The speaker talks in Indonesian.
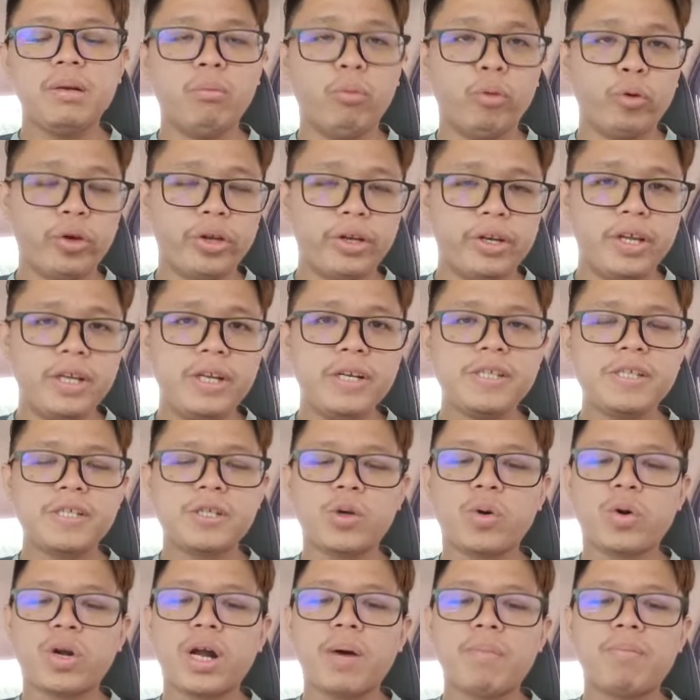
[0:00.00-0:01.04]
Muhyiddin
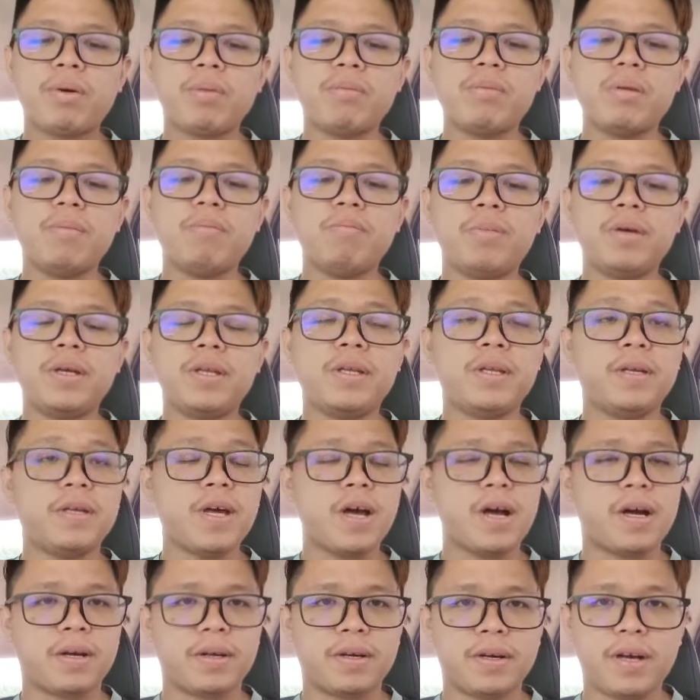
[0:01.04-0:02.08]
seorang pemimpin
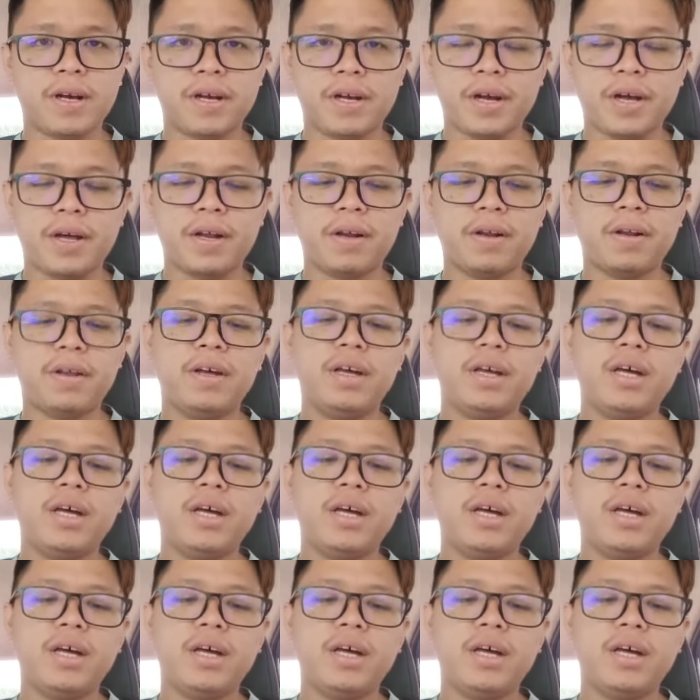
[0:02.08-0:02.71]
yang gagal.